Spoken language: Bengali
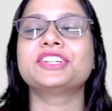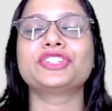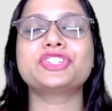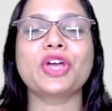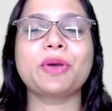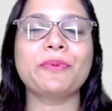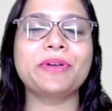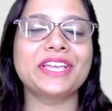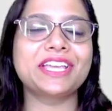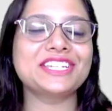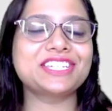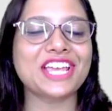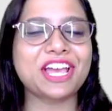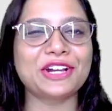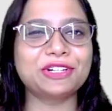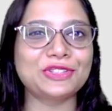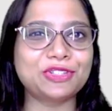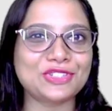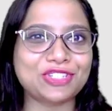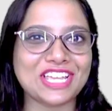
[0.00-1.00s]
সবাইকে
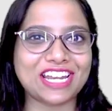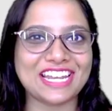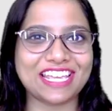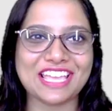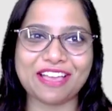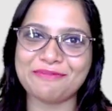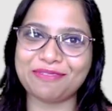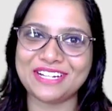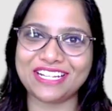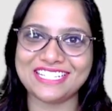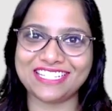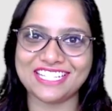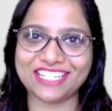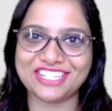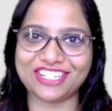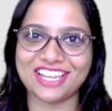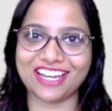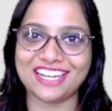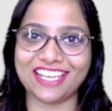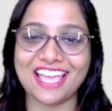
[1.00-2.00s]
স্বাগত জানাই আমার এই
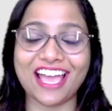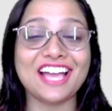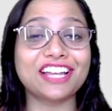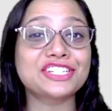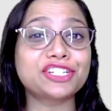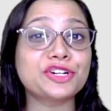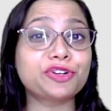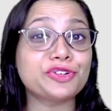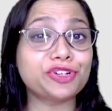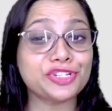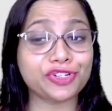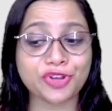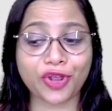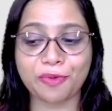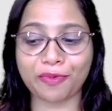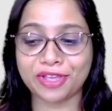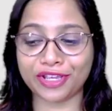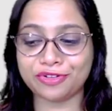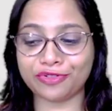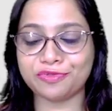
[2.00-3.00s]
সেশনে আশা করি
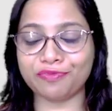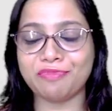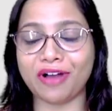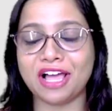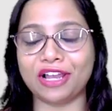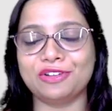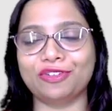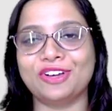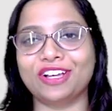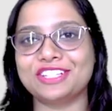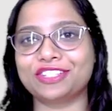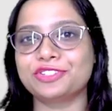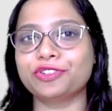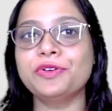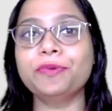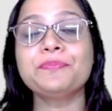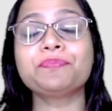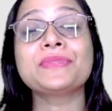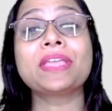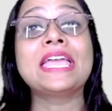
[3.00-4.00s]
সবাই খুব ভালো আছো
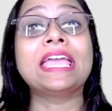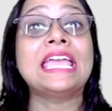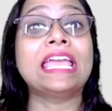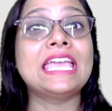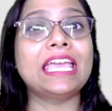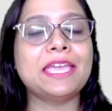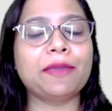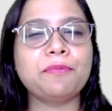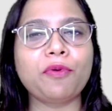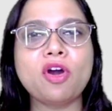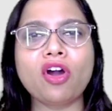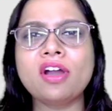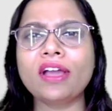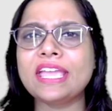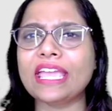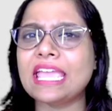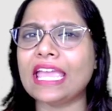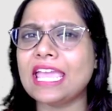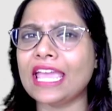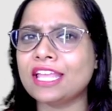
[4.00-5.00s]
এবং
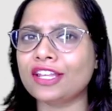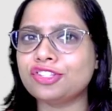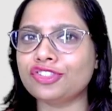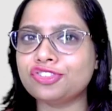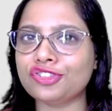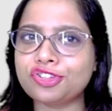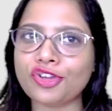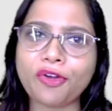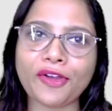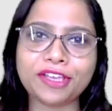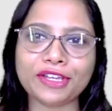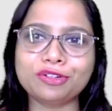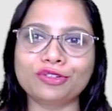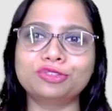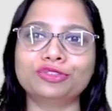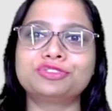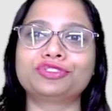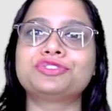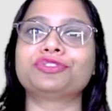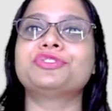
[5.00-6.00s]
এনজয়
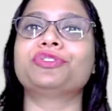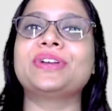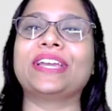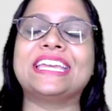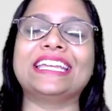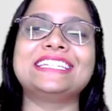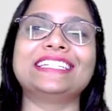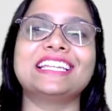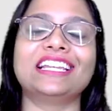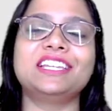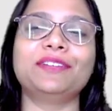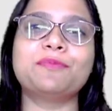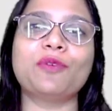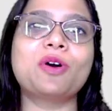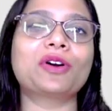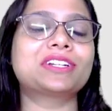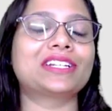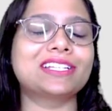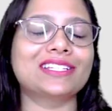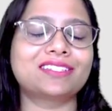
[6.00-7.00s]
করছো এই ডেলি
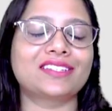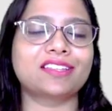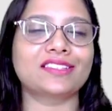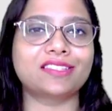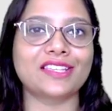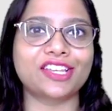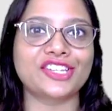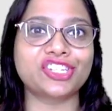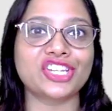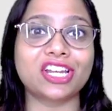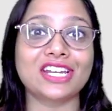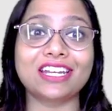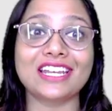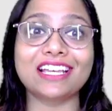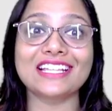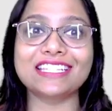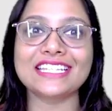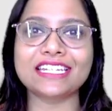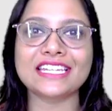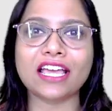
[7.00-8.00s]
মক টেস্টের সেশনটা
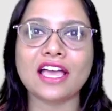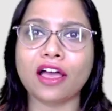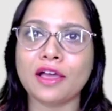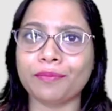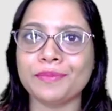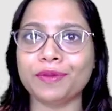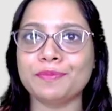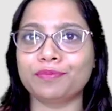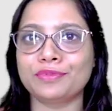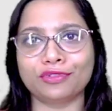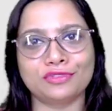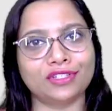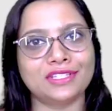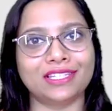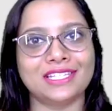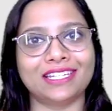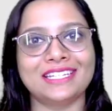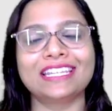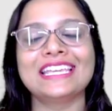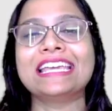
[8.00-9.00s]
যেটা আমি
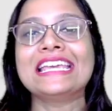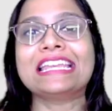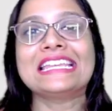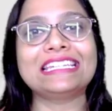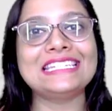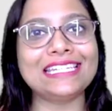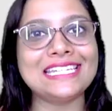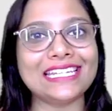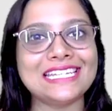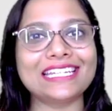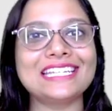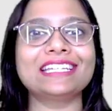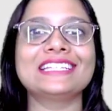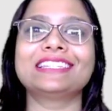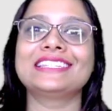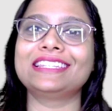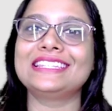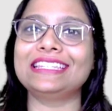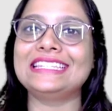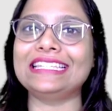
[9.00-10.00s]
প্রতিদিন ঠিক
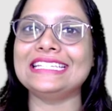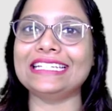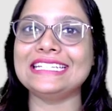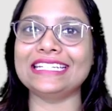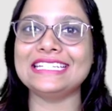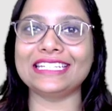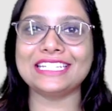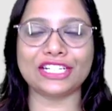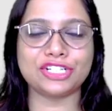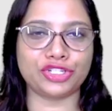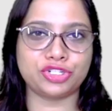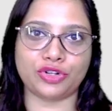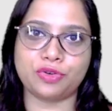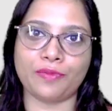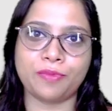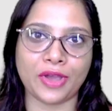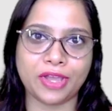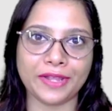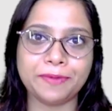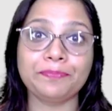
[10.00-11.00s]
তিনটের
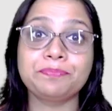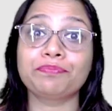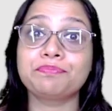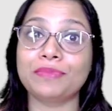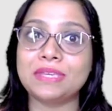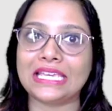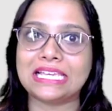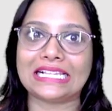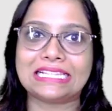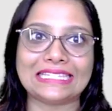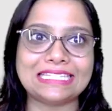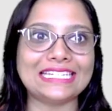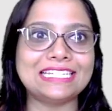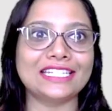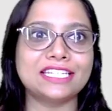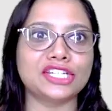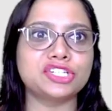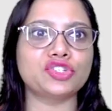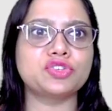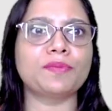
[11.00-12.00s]
সময় বিকেল
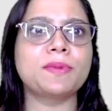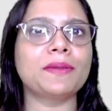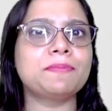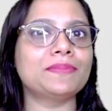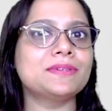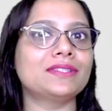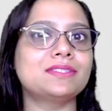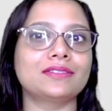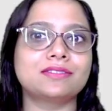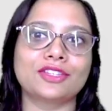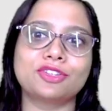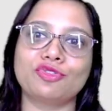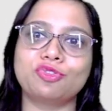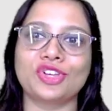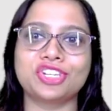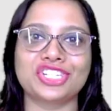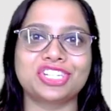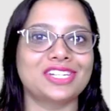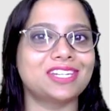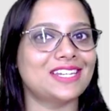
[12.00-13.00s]
তিনটের সময় পিসেস
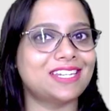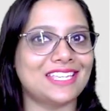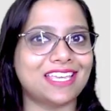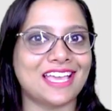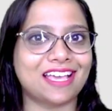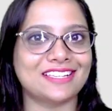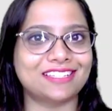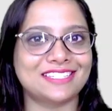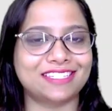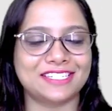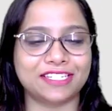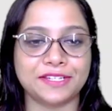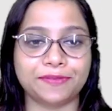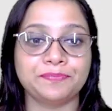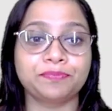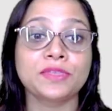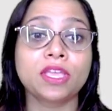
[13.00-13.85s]
এডুকেশনে নিয়ে আসছি